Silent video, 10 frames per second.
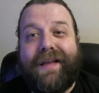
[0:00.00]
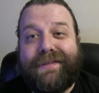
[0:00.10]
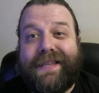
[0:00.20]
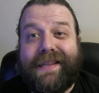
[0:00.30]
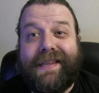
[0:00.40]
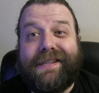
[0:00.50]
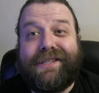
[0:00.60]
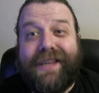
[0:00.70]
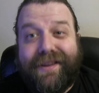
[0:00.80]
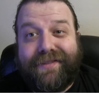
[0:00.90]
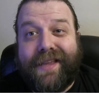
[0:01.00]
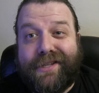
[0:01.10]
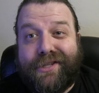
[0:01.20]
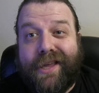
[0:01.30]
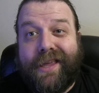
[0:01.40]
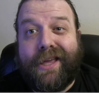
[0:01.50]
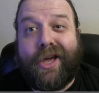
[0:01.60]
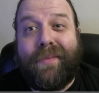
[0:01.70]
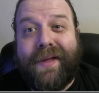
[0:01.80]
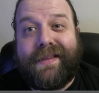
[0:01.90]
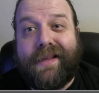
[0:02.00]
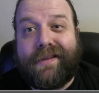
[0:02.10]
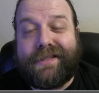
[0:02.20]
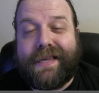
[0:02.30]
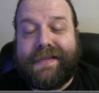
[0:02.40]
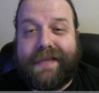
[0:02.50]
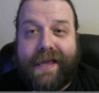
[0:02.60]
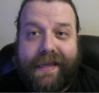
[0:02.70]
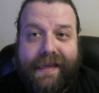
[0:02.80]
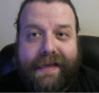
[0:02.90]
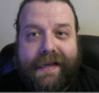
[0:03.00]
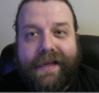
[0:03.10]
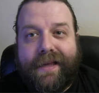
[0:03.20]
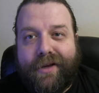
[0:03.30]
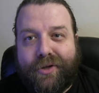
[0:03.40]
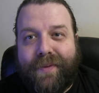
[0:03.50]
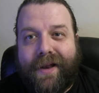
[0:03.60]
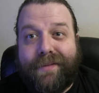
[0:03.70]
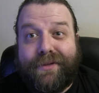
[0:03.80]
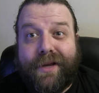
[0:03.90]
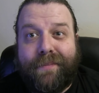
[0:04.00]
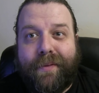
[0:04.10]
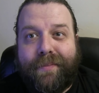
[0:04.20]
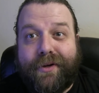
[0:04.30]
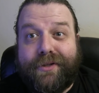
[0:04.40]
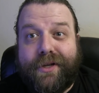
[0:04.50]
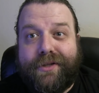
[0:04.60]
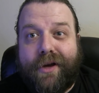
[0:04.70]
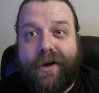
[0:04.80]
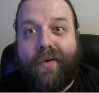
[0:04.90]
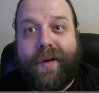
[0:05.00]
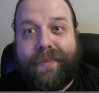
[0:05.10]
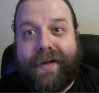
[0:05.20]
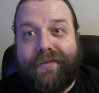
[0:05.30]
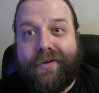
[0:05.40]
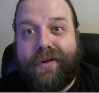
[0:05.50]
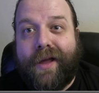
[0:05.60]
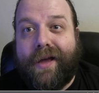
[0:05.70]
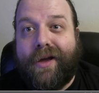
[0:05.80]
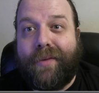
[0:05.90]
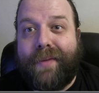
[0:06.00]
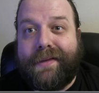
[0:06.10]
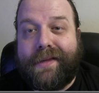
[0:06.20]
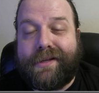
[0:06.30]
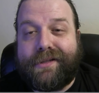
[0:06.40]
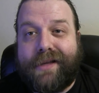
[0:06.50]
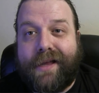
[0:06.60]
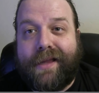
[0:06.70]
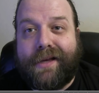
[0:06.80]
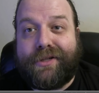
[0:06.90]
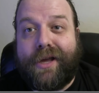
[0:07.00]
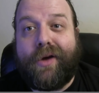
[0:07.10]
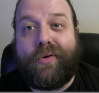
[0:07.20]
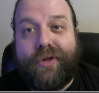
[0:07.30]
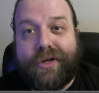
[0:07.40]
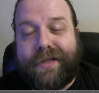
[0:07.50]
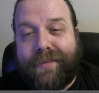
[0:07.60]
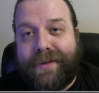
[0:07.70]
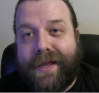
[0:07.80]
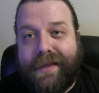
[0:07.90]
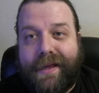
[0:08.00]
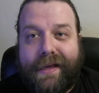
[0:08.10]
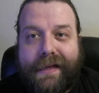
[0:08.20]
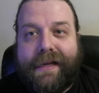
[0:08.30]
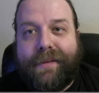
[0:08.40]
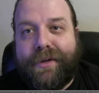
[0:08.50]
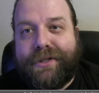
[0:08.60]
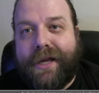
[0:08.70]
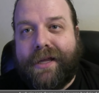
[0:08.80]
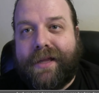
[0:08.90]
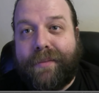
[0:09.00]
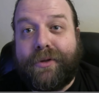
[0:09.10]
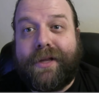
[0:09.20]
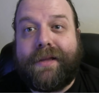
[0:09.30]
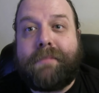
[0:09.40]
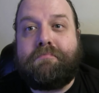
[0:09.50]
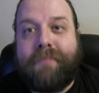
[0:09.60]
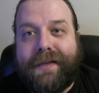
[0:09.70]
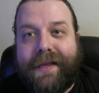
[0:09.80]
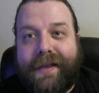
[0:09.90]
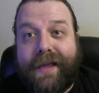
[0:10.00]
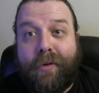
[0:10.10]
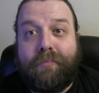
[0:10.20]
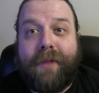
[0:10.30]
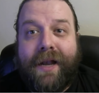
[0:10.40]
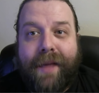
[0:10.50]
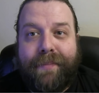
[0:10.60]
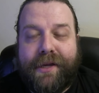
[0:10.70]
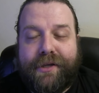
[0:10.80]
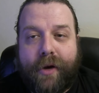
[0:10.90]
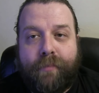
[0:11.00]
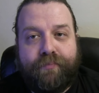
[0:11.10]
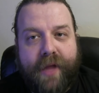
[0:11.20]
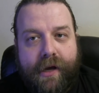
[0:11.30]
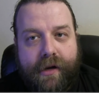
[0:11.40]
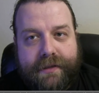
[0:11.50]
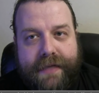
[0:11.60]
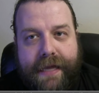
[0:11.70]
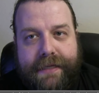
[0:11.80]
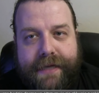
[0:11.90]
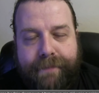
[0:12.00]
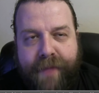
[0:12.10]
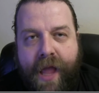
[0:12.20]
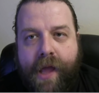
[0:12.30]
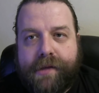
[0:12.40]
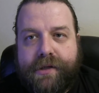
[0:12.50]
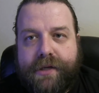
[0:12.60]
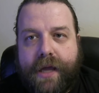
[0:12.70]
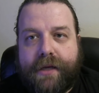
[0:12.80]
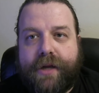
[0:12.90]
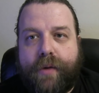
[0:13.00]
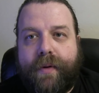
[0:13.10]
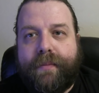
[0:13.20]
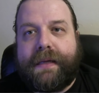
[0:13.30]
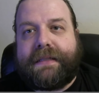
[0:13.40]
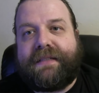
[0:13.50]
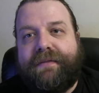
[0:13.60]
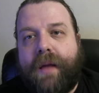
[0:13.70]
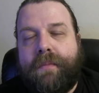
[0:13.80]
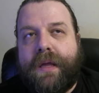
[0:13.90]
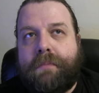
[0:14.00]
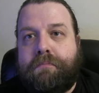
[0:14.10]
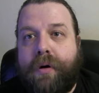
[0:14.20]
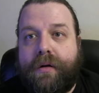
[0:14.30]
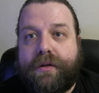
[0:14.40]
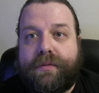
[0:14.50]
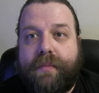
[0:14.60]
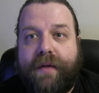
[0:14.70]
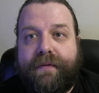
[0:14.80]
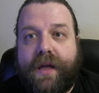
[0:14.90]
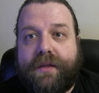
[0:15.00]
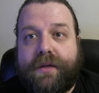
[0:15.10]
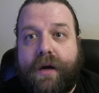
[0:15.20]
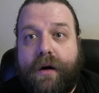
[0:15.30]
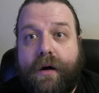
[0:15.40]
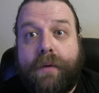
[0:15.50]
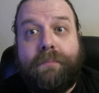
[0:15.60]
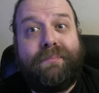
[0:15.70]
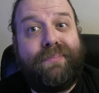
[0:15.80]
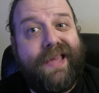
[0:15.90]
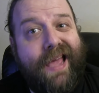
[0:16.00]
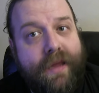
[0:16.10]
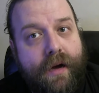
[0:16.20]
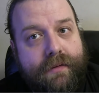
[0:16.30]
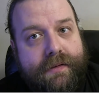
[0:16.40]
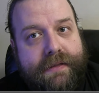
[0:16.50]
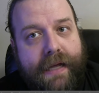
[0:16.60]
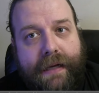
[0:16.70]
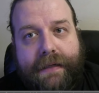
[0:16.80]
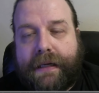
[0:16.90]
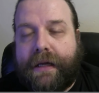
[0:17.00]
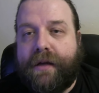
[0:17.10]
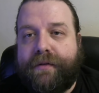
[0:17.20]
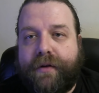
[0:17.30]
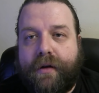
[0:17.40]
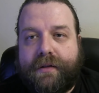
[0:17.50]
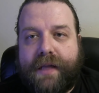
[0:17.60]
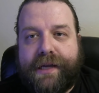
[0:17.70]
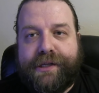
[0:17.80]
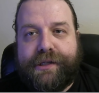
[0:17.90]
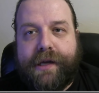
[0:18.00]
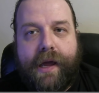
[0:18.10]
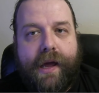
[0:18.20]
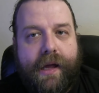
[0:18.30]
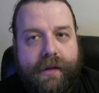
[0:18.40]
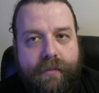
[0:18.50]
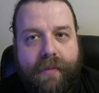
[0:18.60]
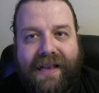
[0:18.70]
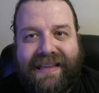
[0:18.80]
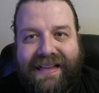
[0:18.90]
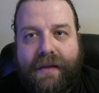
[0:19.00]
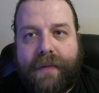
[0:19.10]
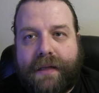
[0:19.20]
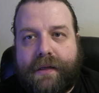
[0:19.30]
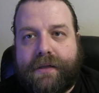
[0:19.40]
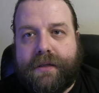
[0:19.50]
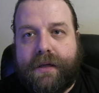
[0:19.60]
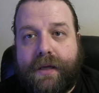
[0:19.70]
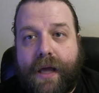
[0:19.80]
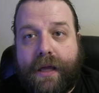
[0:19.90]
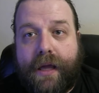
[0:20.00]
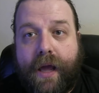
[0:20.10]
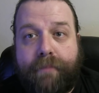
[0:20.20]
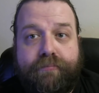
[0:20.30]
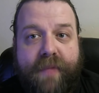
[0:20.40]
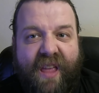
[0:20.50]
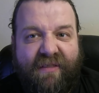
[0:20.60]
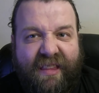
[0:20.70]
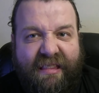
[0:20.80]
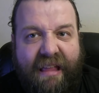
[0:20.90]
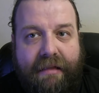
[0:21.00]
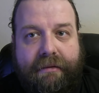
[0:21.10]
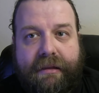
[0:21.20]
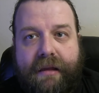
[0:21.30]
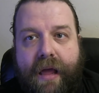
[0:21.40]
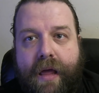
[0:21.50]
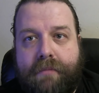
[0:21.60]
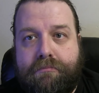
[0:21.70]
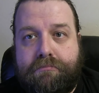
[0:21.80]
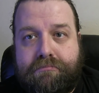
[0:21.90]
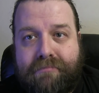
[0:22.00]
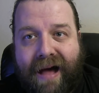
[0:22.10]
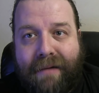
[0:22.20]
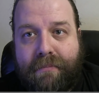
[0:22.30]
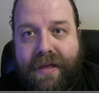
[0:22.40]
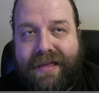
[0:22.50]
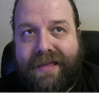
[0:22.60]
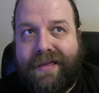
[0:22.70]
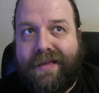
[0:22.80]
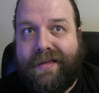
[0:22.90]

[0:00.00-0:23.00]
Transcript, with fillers: Witam serdecznie w naszej komentatorskiej serii i ośmielam się poprosić o łapkę w górę, komentarz, a także udostępnienie, bo dzięki temu ten materiał lepiej się rozejdzie. Dzisiaj chciałbym z Wami porozmawiać o pieniądzach w kontekście anomalii klimatycznych, jakie ewidentnie mamy